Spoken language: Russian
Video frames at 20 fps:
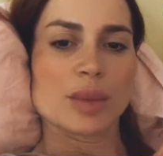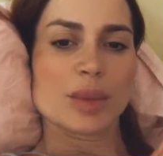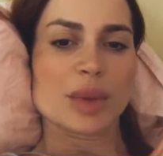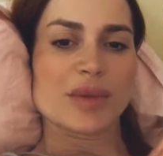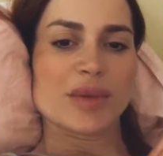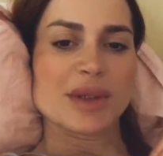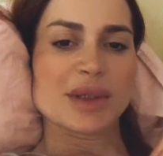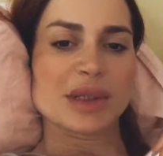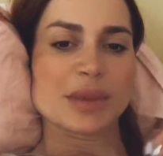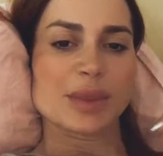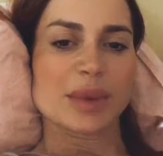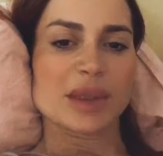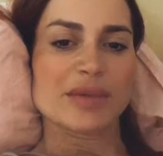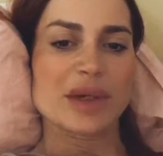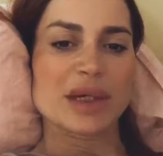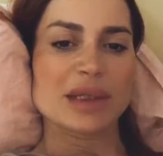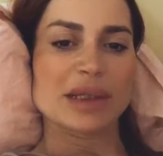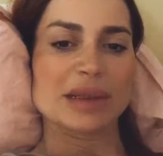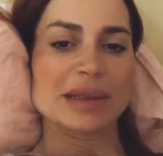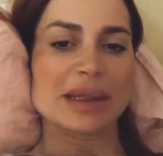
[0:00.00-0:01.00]
Приветик
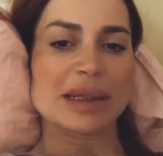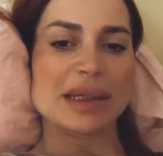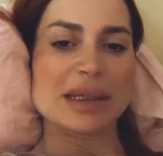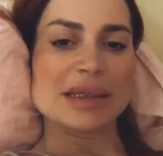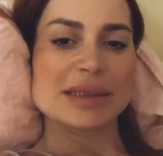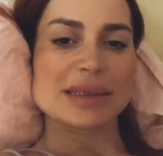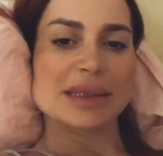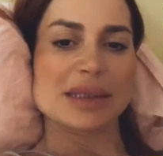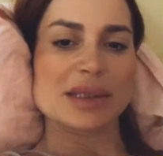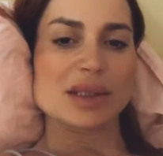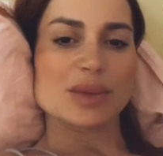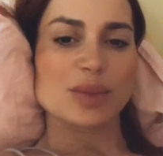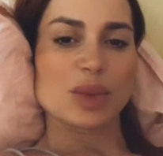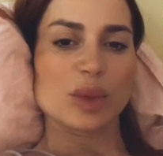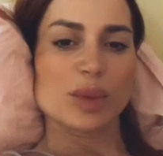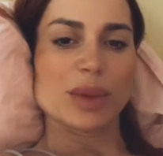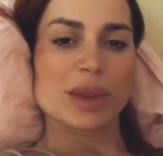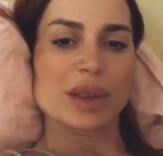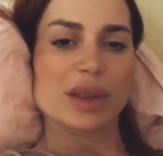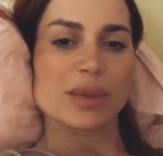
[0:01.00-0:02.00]
передавайте Норильской
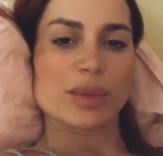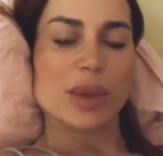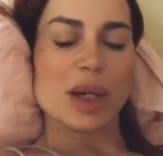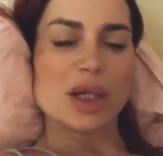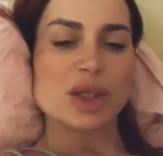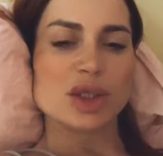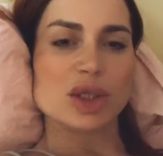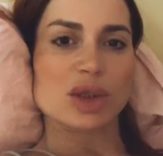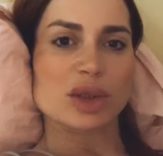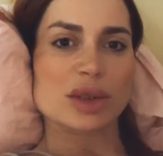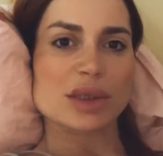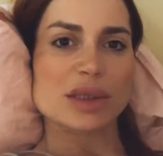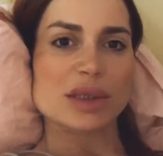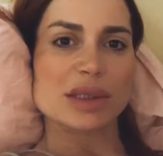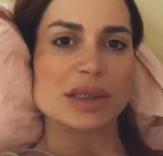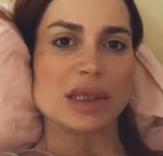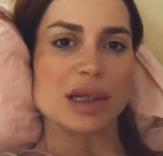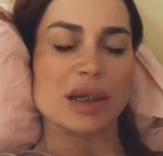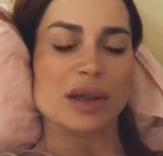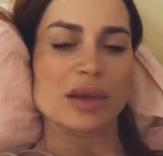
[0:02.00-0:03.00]
республики
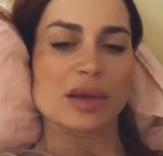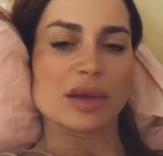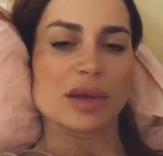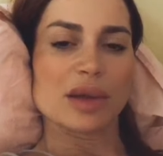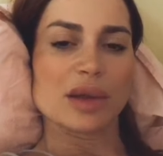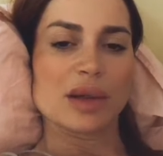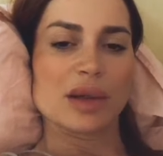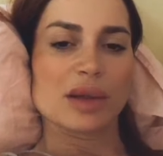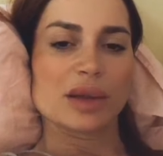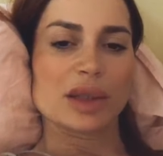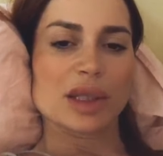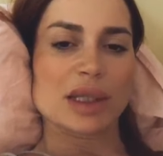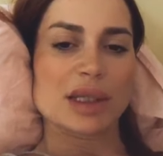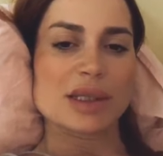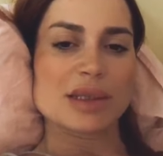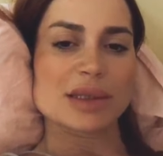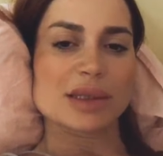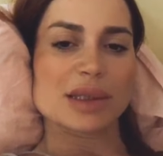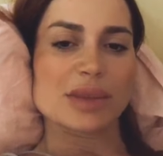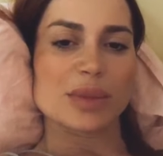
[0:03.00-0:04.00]
Башкорстан.
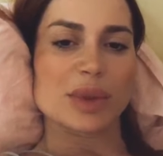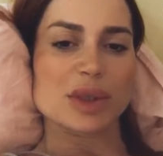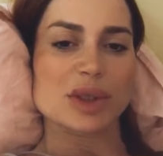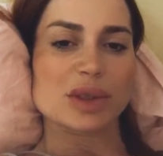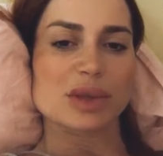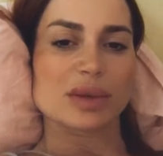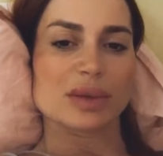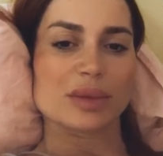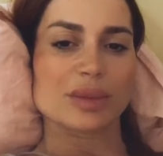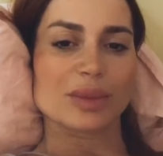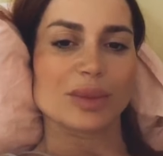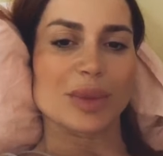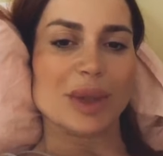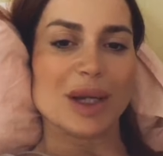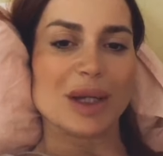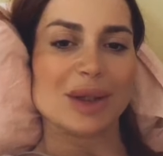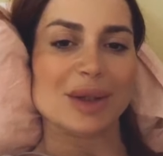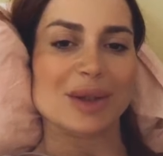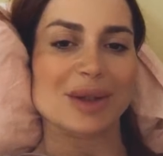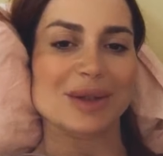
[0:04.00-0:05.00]
Норильский Башкортостан.
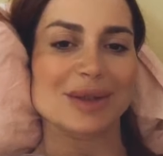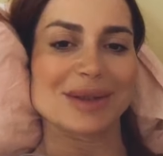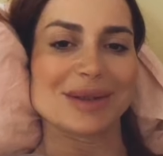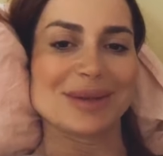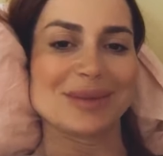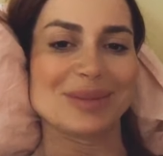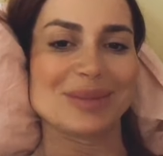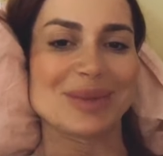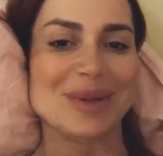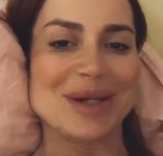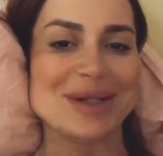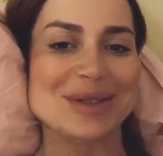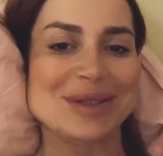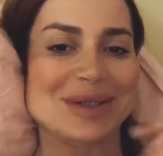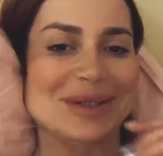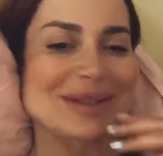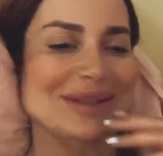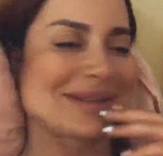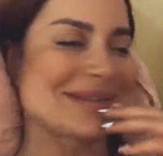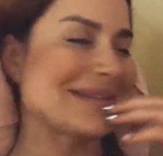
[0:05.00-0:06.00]
Баш... Баш...
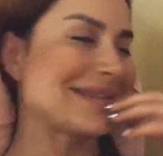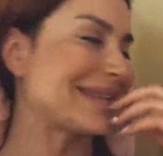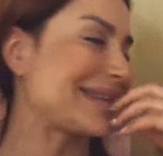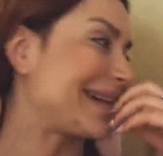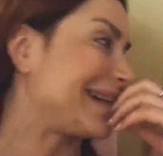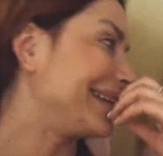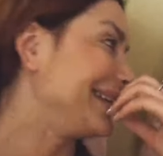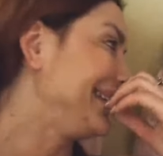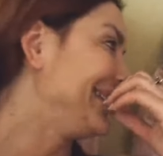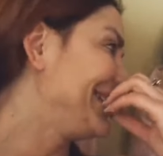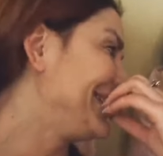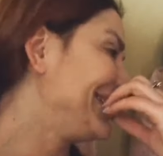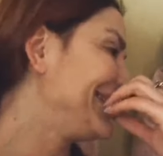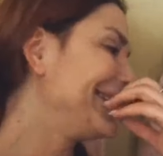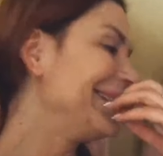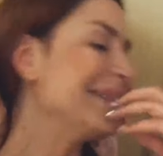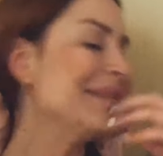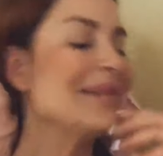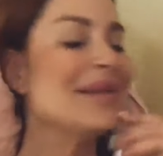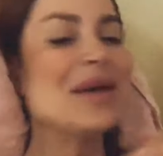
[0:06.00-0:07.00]
Башкортостан.
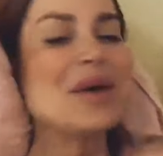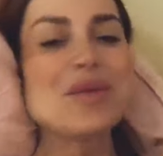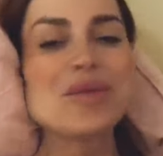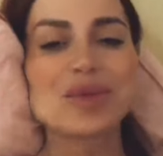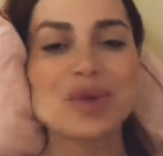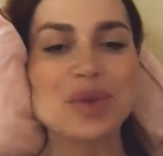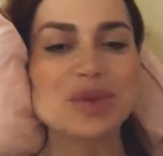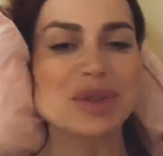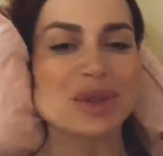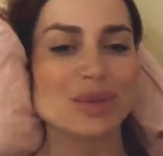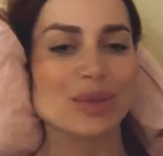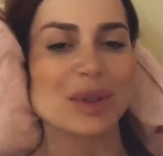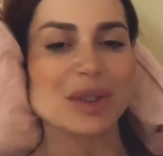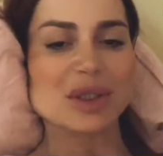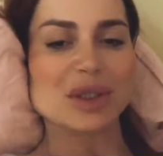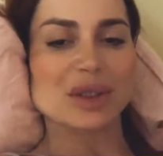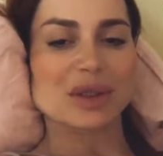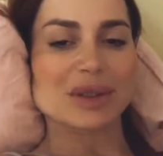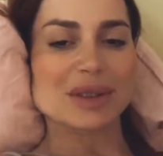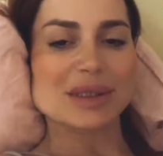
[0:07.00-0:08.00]
В общем,
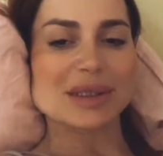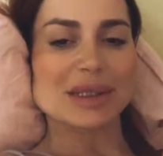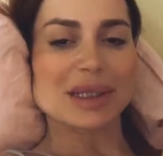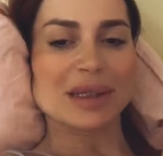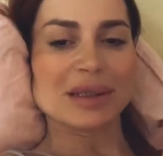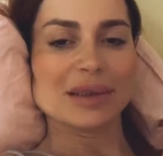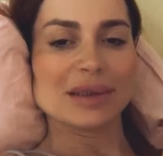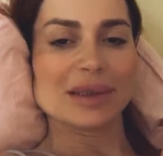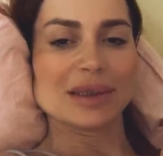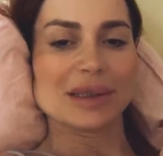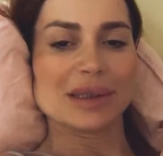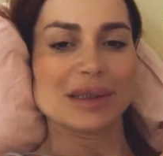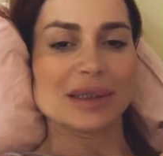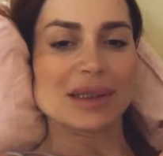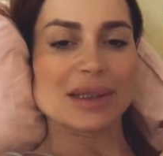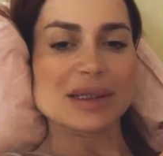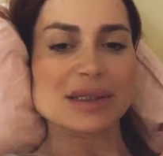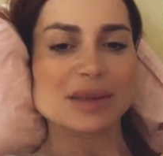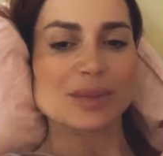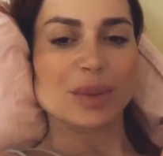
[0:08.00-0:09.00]
Башкортостан и
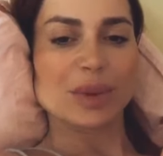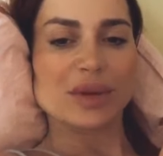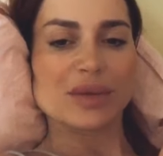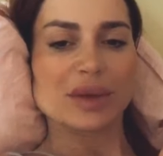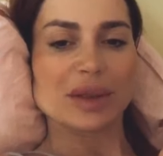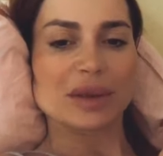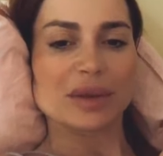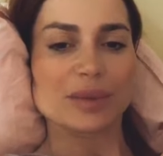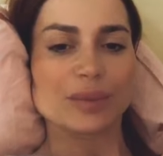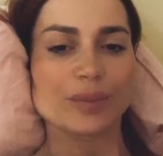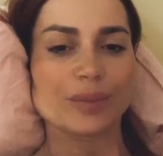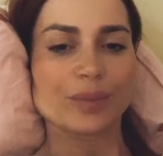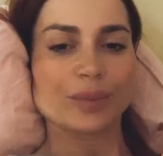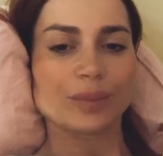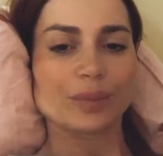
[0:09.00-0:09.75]
Норильск привет.